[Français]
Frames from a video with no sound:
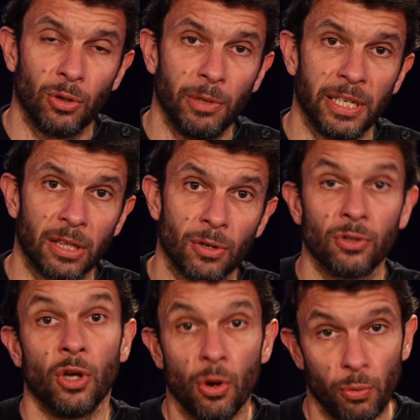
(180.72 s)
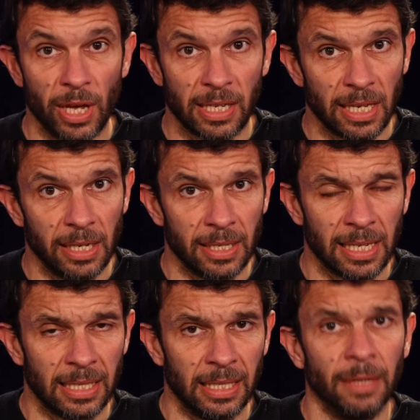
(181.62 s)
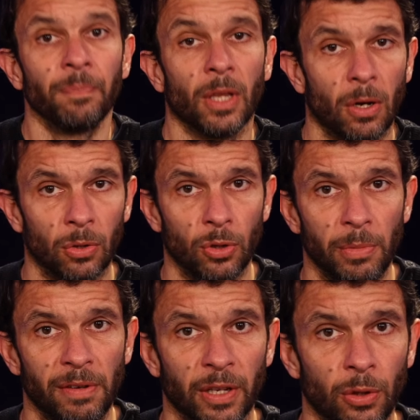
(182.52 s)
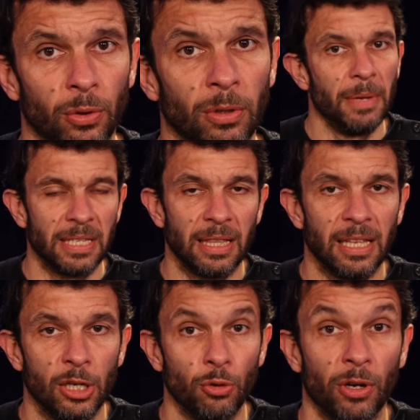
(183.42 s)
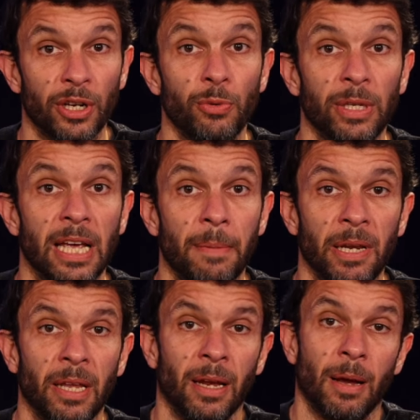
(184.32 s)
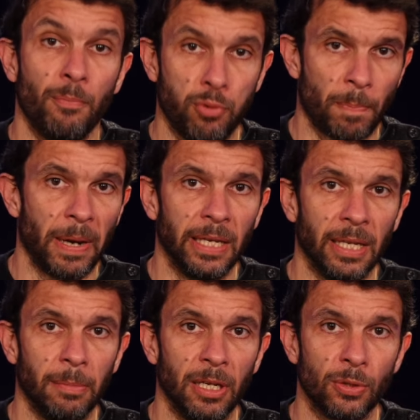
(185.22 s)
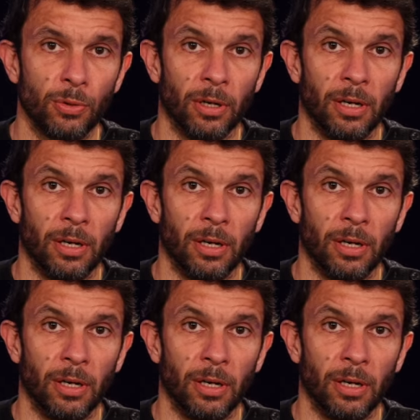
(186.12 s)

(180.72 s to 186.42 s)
2014 ou d'Axel Disasi en 2022, mais c'était des joueurs qui ont été appelés pour pallier des blessures.